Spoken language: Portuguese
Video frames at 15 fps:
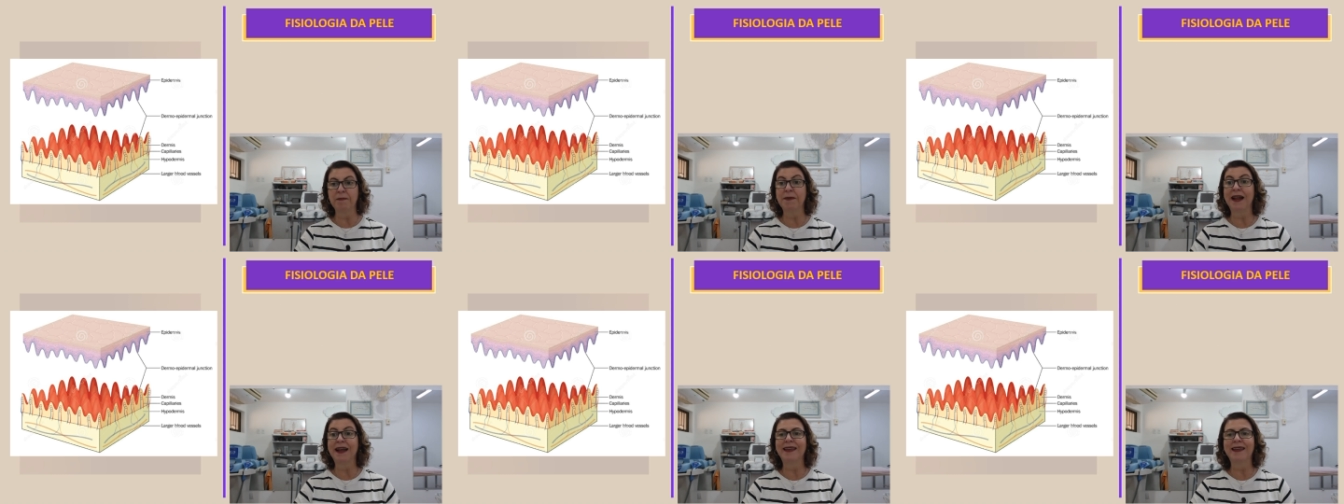
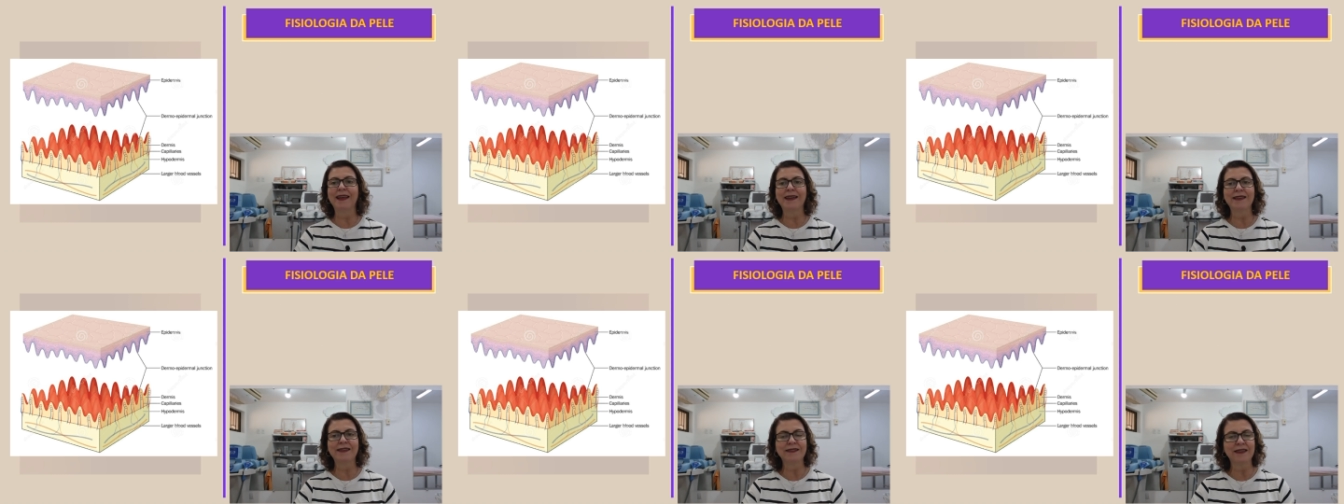Para
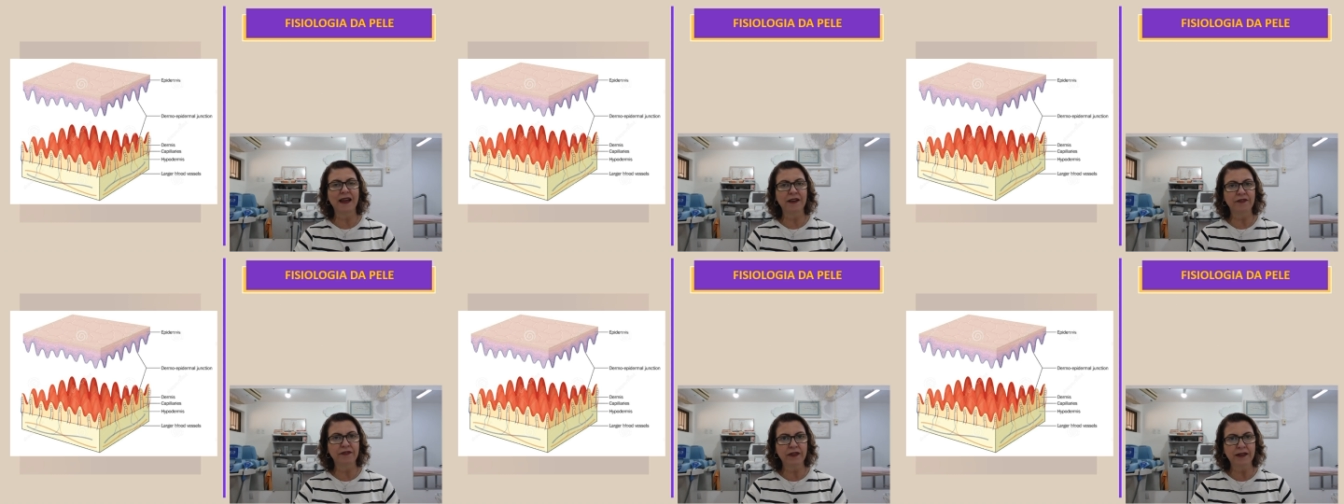que, que
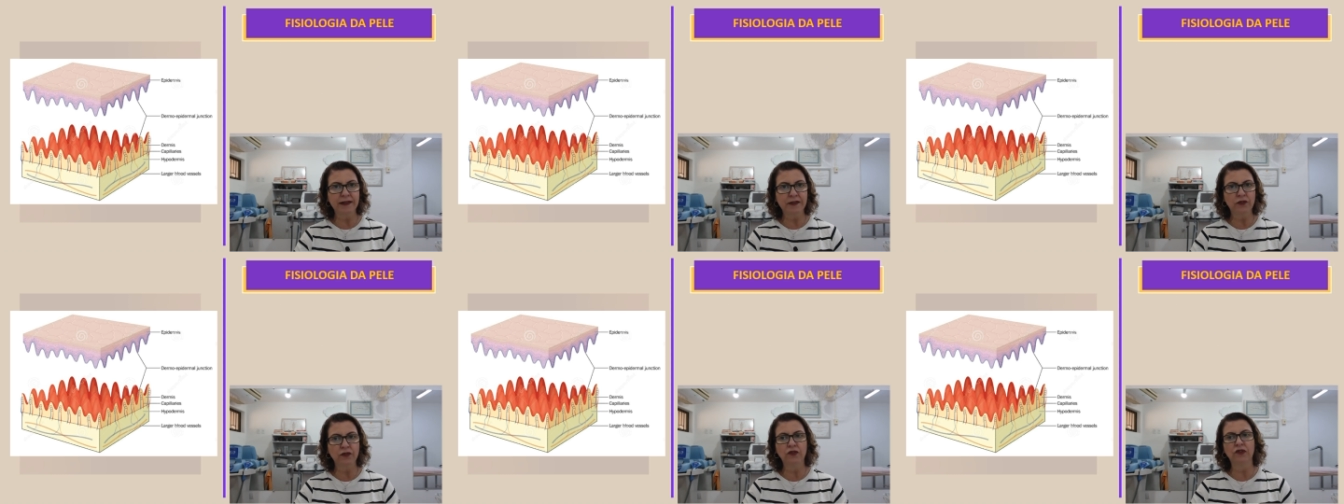serve
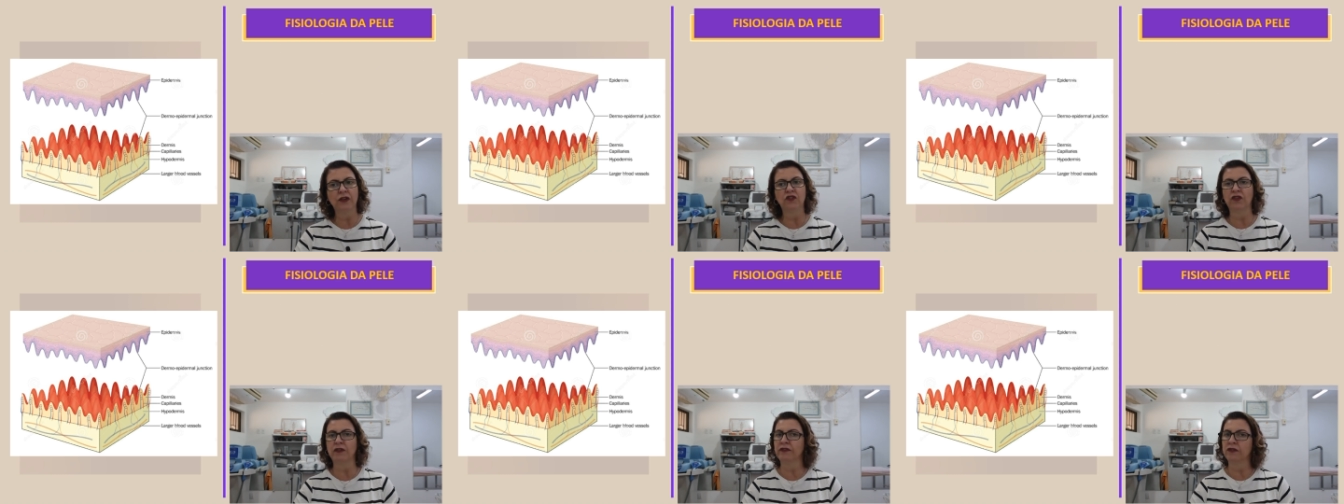isso,
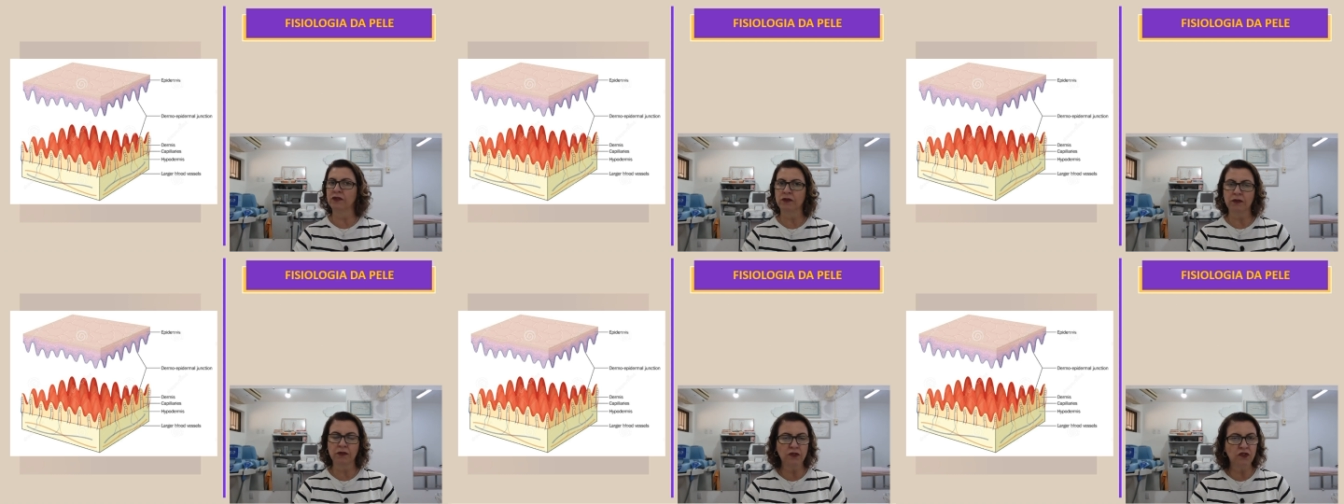gente? É
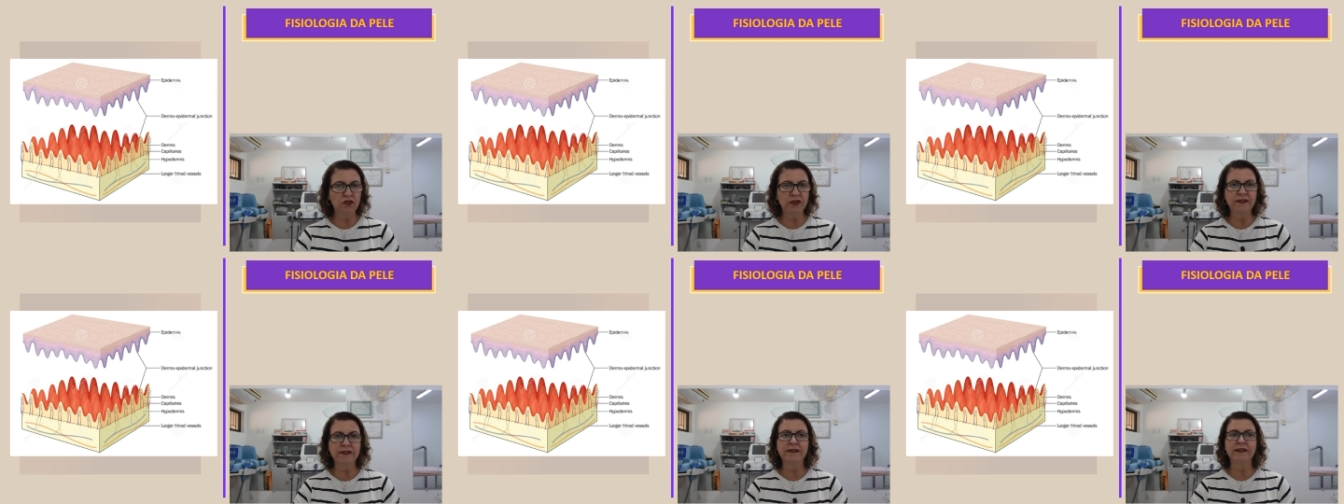
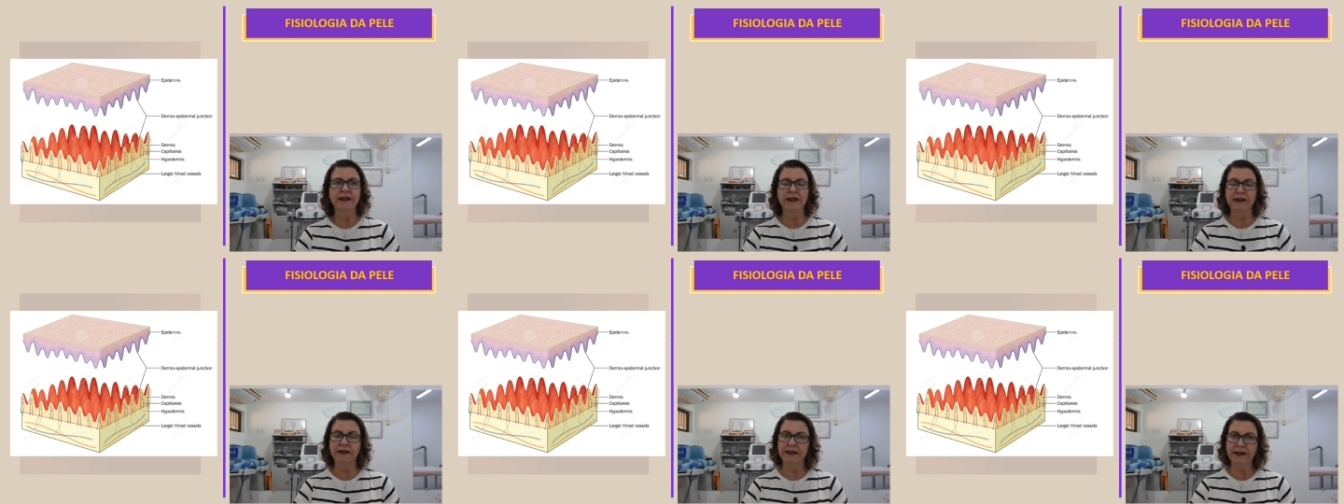fisiologia, vocês
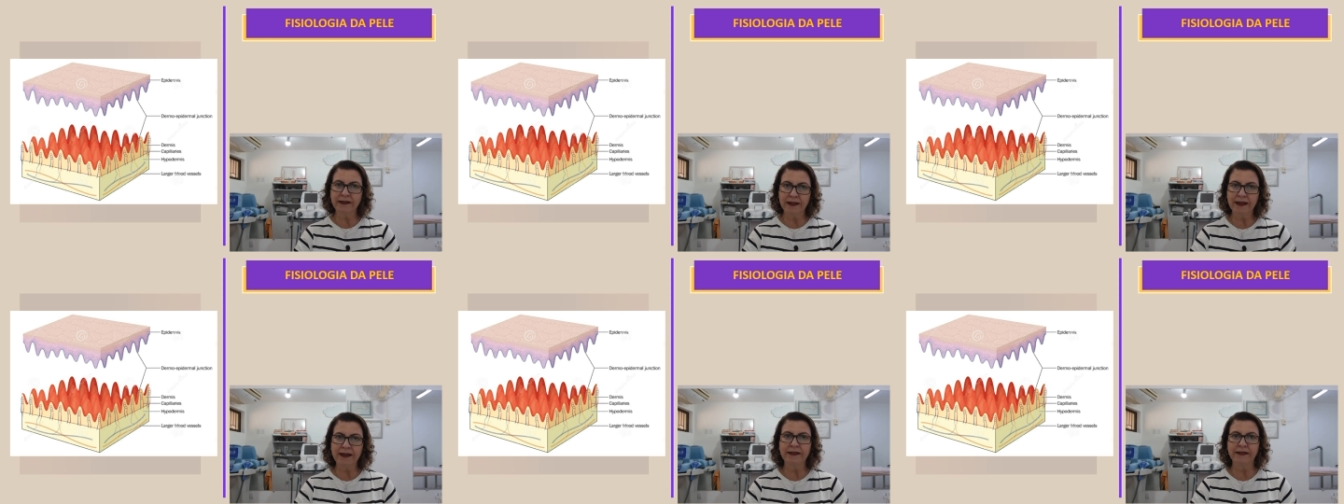têm que
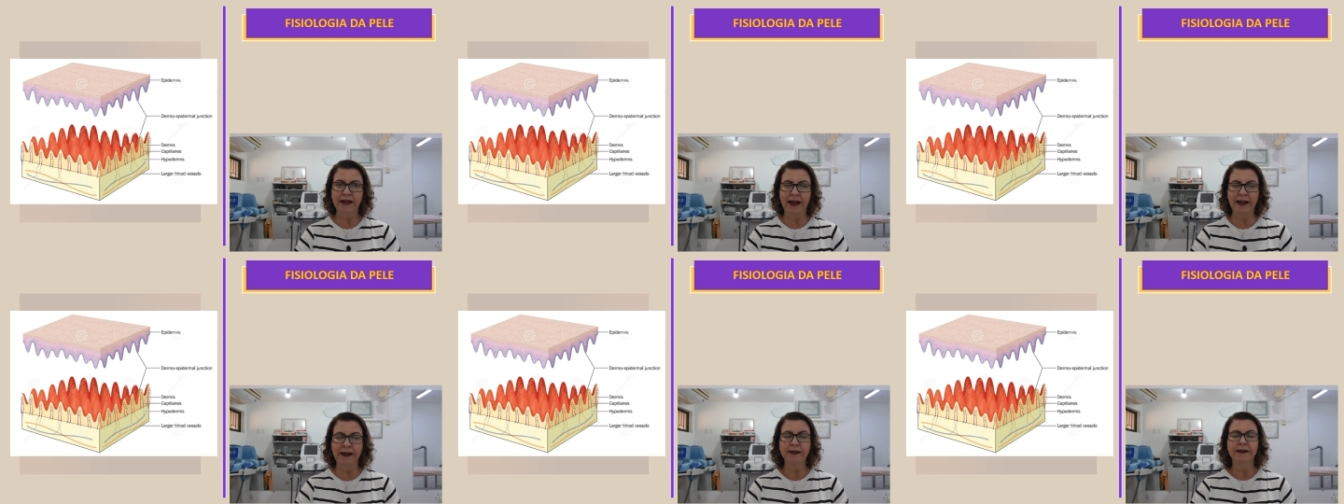entender,
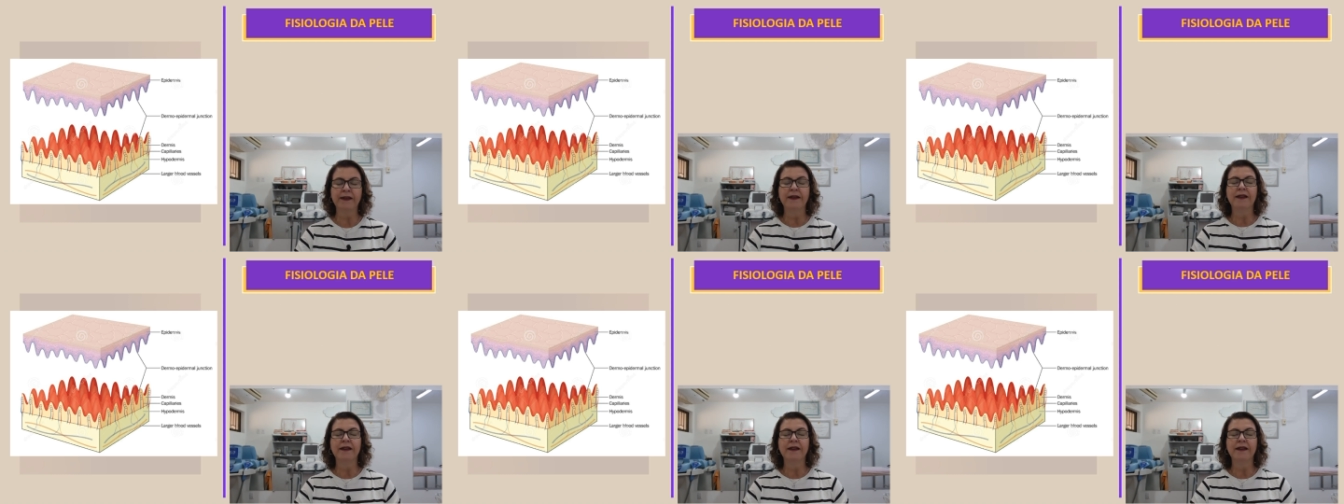tá?